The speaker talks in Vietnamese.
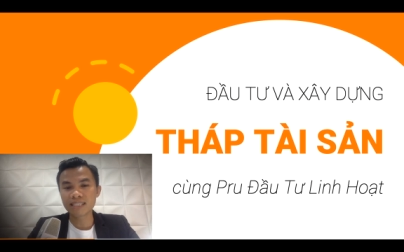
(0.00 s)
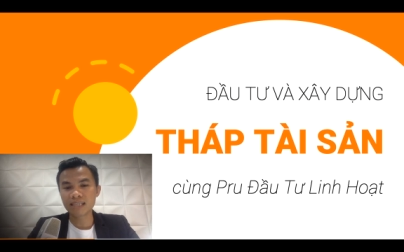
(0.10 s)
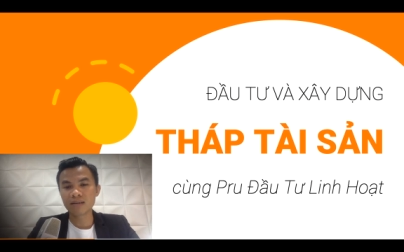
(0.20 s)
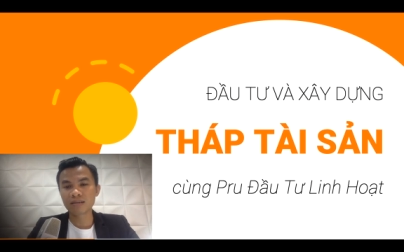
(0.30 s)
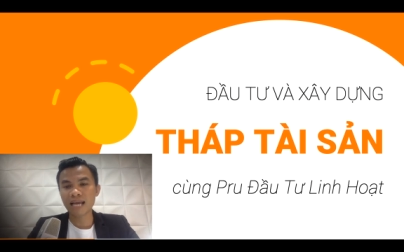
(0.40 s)
và
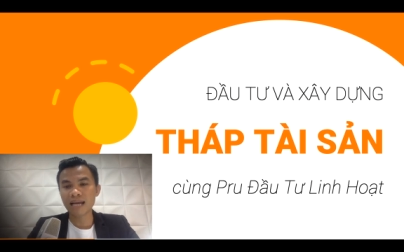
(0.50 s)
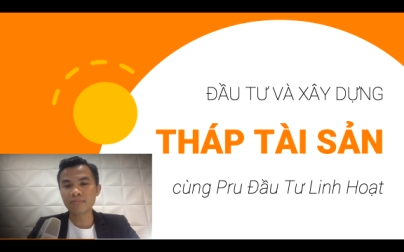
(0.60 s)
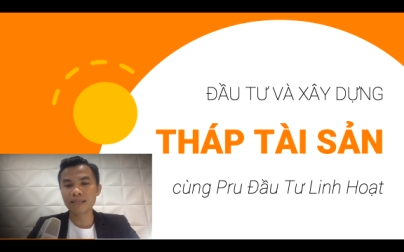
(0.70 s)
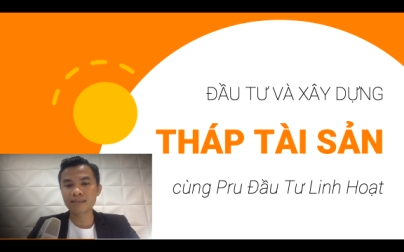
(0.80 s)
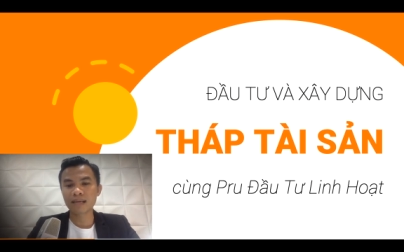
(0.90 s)
xây dựng
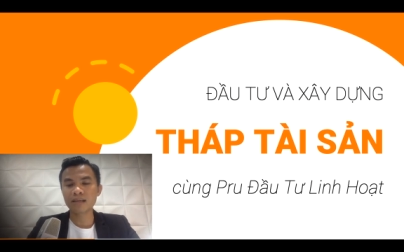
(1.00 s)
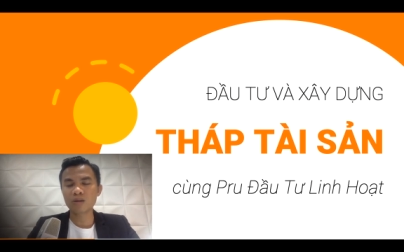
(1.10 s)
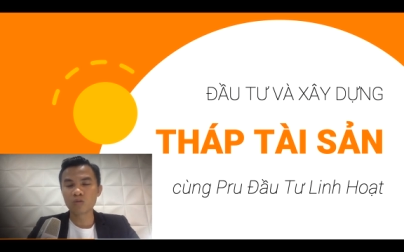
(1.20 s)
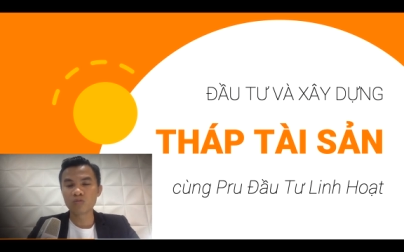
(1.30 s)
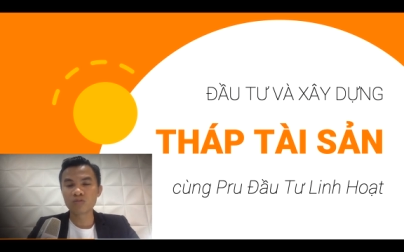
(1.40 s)
tháp tài
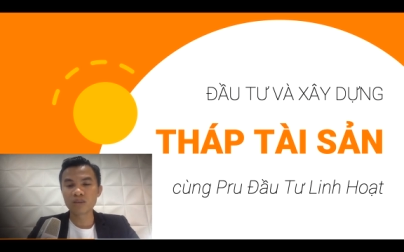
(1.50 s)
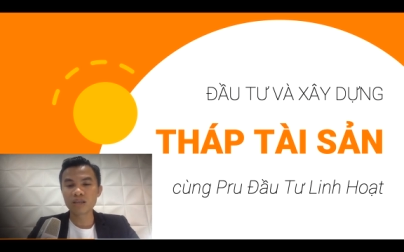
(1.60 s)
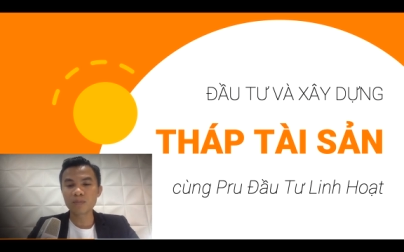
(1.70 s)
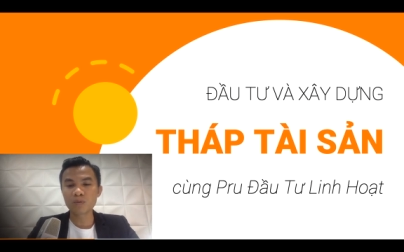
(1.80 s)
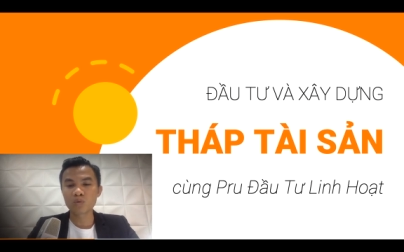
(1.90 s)
sản cùng
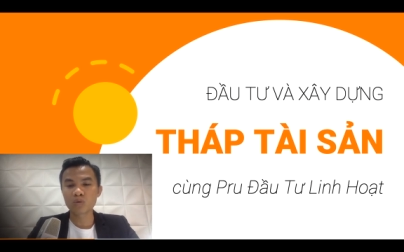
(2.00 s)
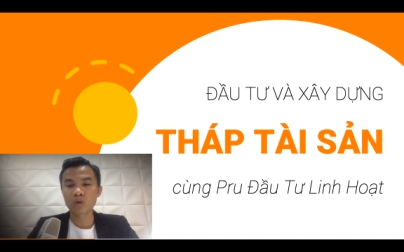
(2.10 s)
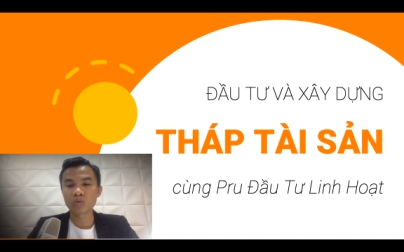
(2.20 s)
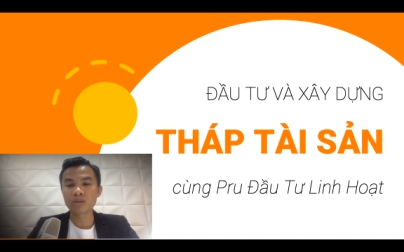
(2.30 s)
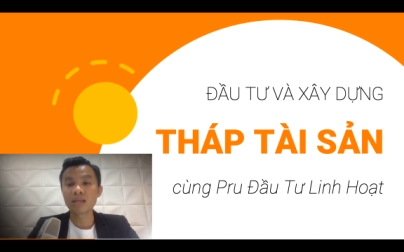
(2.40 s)
với Pru
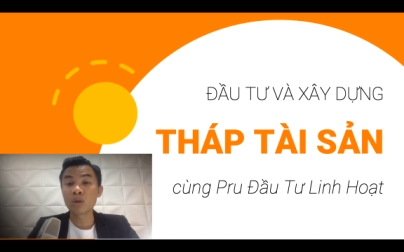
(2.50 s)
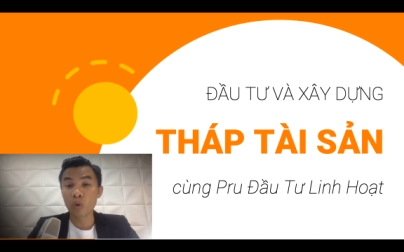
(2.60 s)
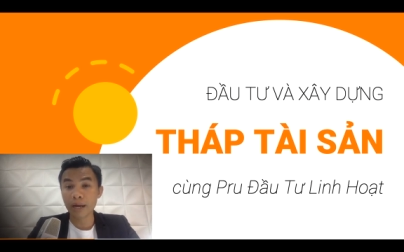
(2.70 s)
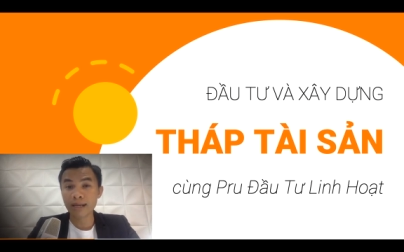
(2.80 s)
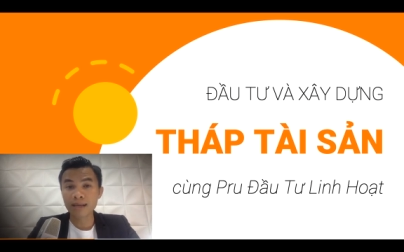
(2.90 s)
đầu tư linh hoạt.